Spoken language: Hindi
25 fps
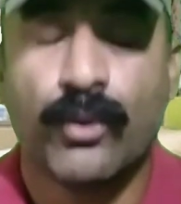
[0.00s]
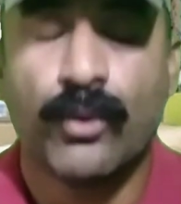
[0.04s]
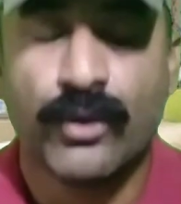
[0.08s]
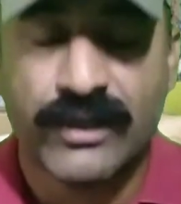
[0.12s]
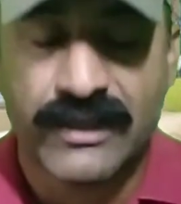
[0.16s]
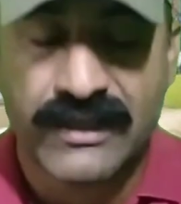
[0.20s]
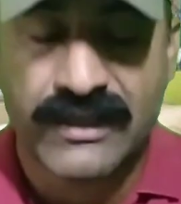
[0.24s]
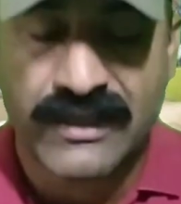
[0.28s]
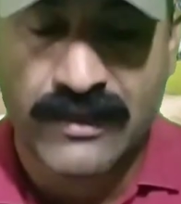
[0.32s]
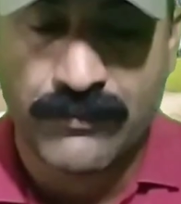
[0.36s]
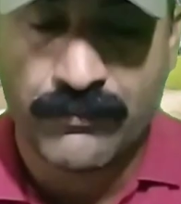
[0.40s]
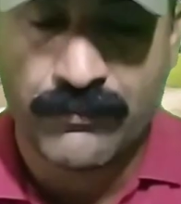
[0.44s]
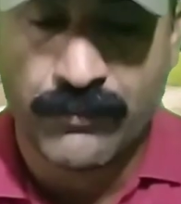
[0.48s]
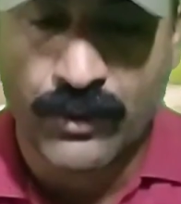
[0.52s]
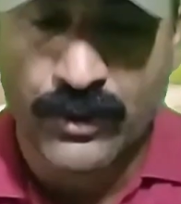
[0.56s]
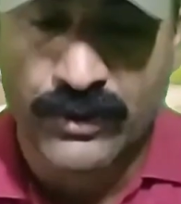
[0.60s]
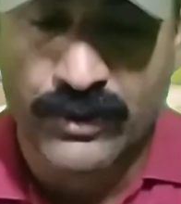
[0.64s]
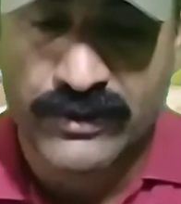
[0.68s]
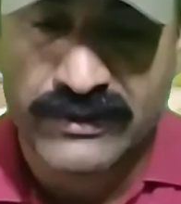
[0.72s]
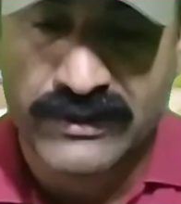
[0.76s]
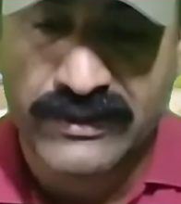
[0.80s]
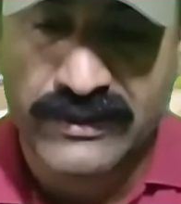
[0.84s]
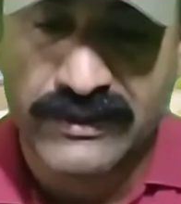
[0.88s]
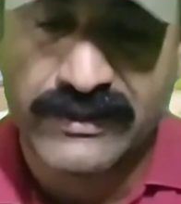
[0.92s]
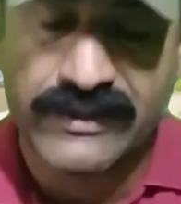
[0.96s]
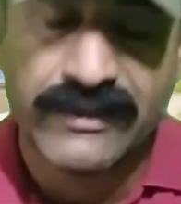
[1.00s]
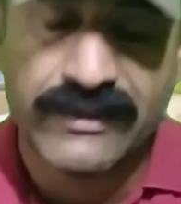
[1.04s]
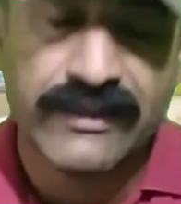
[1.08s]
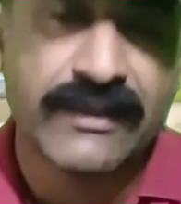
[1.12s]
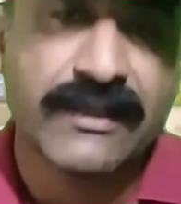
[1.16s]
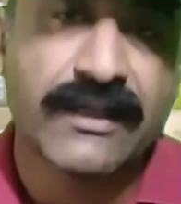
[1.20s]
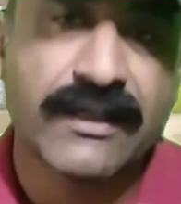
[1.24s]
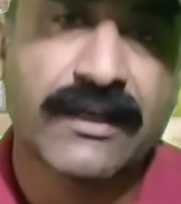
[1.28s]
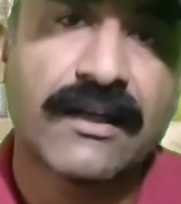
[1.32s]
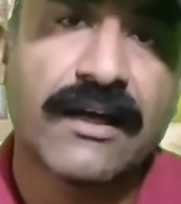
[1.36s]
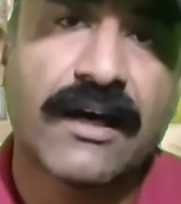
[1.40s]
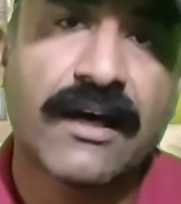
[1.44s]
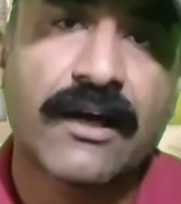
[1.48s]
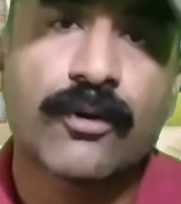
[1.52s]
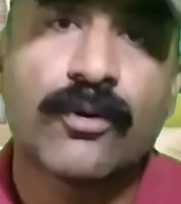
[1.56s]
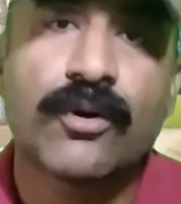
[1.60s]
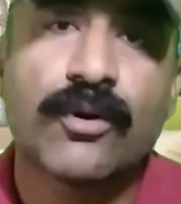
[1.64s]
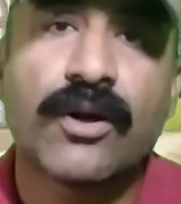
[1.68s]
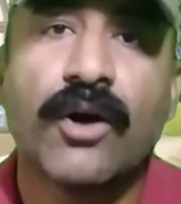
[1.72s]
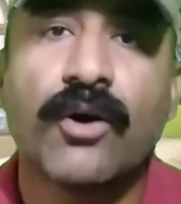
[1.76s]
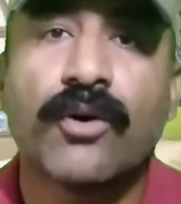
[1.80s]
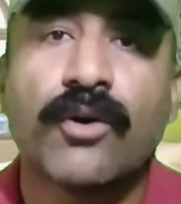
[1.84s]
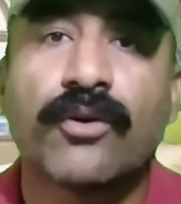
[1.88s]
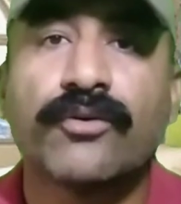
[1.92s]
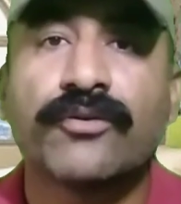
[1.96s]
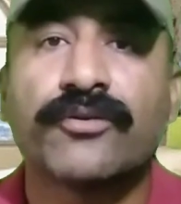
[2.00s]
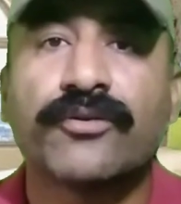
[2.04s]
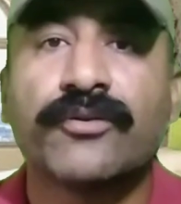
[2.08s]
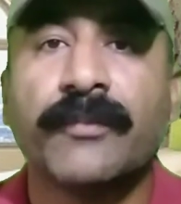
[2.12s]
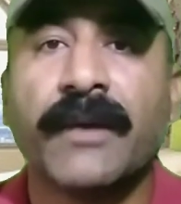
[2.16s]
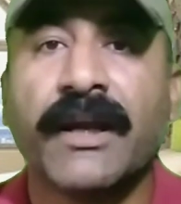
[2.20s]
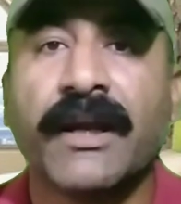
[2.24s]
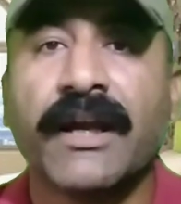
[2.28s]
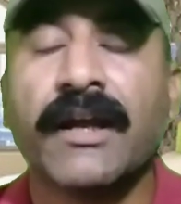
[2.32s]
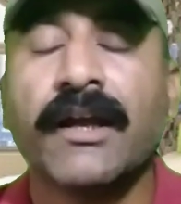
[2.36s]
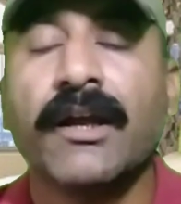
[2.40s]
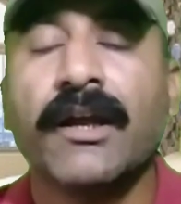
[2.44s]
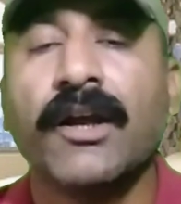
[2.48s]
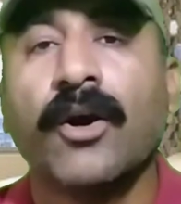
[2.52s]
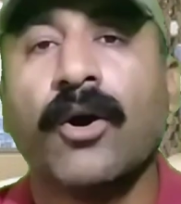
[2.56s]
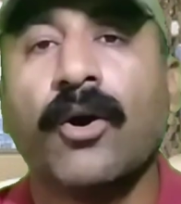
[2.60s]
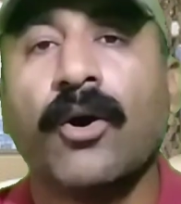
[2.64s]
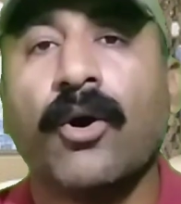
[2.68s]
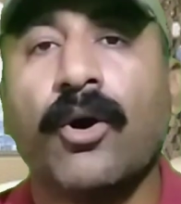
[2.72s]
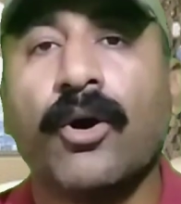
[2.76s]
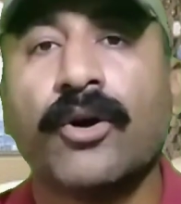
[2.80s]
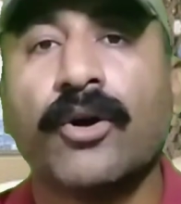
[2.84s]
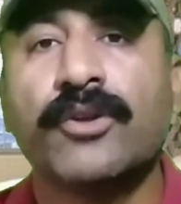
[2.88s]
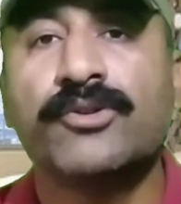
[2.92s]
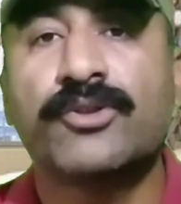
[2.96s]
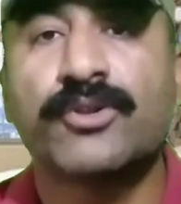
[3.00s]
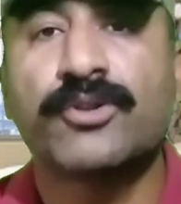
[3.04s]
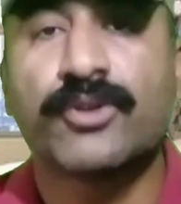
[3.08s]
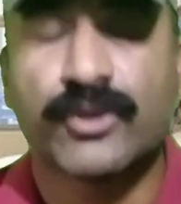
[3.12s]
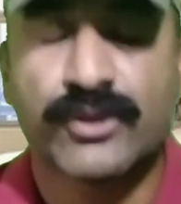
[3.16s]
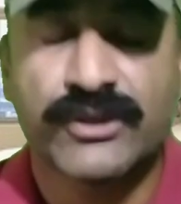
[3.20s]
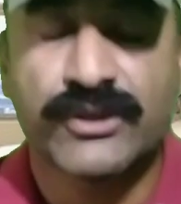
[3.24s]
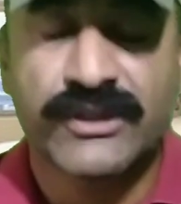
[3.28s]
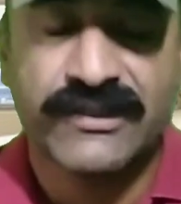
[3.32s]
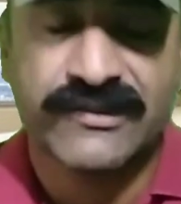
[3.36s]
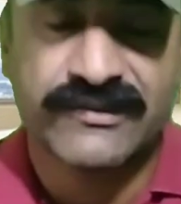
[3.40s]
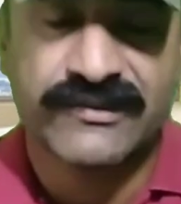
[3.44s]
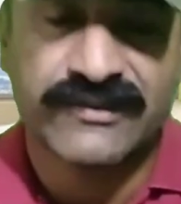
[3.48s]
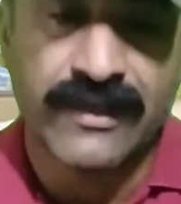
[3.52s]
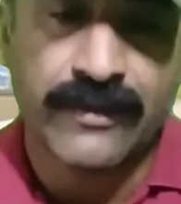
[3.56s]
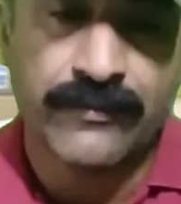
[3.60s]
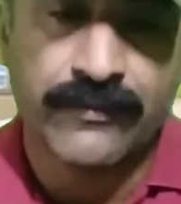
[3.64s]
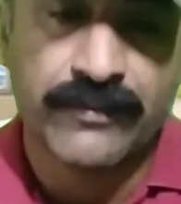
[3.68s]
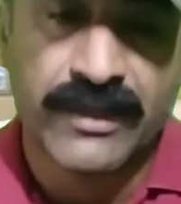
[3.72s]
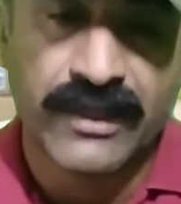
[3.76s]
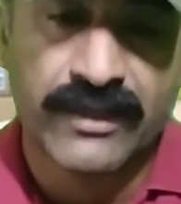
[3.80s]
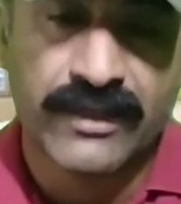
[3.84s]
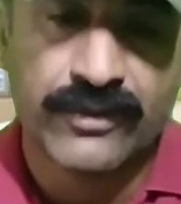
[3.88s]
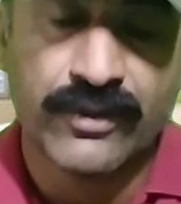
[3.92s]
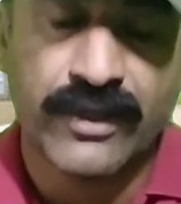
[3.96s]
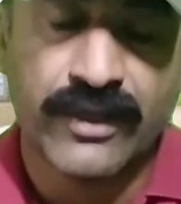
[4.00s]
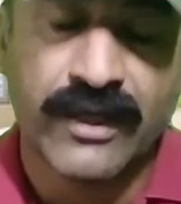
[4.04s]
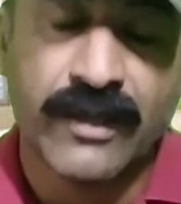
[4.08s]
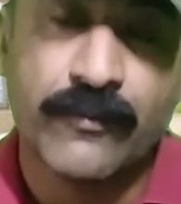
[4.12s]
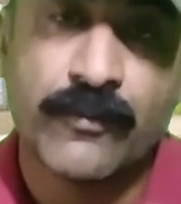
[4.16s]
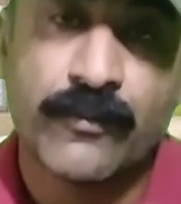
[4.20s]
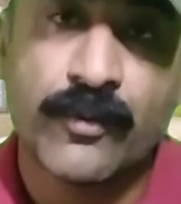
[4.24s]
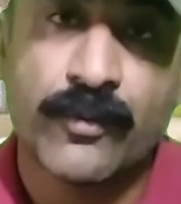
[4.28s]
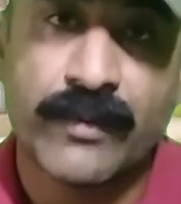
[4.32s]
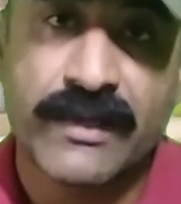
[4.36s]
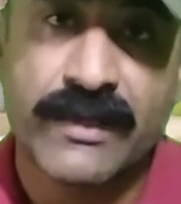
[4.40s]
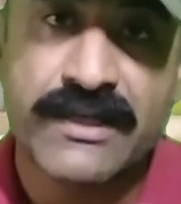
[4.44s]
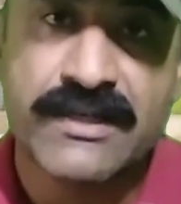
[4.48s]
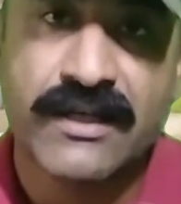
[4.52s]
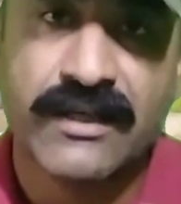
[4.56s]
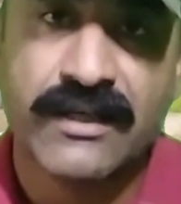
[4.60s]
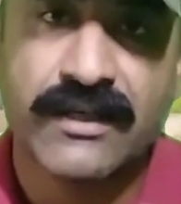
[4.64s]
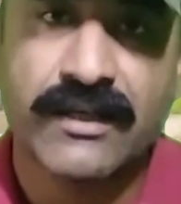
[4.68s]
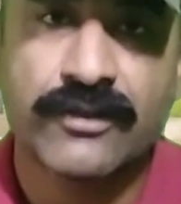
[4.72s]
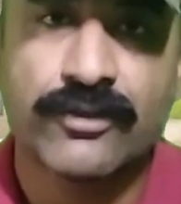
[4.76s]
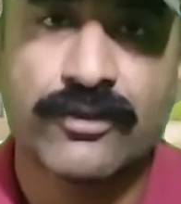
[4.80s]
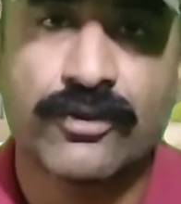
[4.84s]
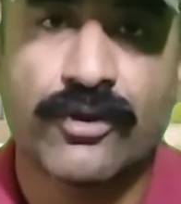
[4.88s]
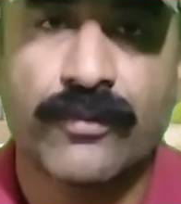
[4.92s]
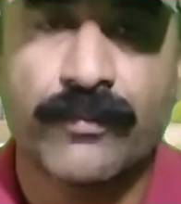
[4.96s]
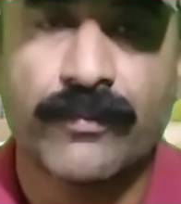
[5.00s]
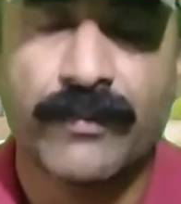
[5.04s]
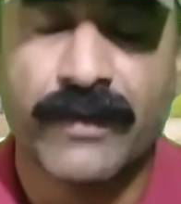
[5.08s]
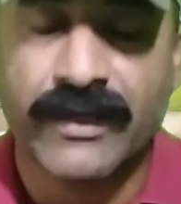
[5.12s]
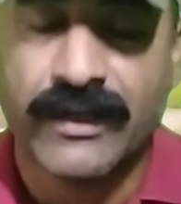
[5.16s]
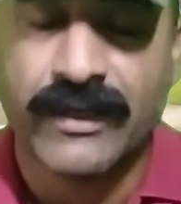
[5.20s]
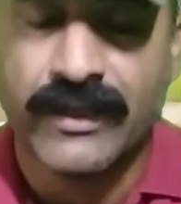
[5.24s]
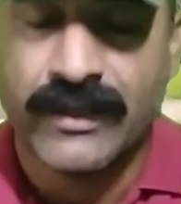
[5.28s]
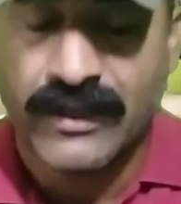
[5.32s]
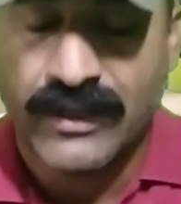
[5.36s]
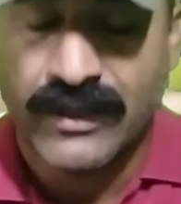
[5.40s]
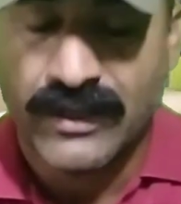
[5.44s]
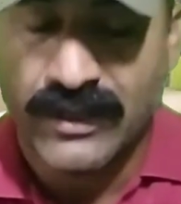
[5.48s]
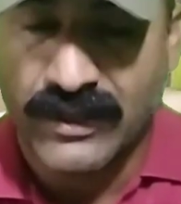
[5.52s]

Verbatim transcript: उनका बहुत कलीदी किरदार होगा और उसमें ओन चौधरी साहब का जो है मुबैना तौर पर